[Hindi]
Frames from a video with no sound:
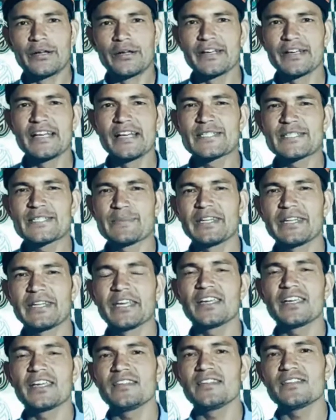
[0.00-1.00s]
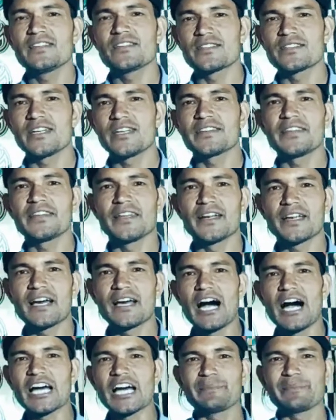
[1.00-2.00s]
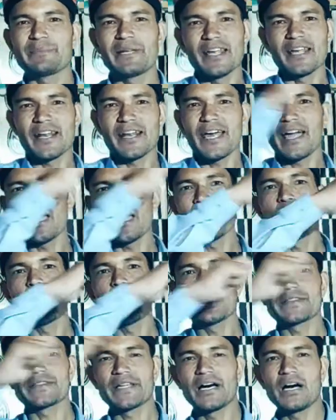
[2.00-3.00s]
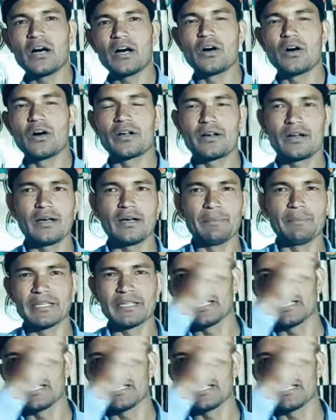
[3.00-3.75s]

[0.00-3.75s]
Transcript: रील्स में देखी थी जिसने तिरंगा हाथ में लहराया हुआ था और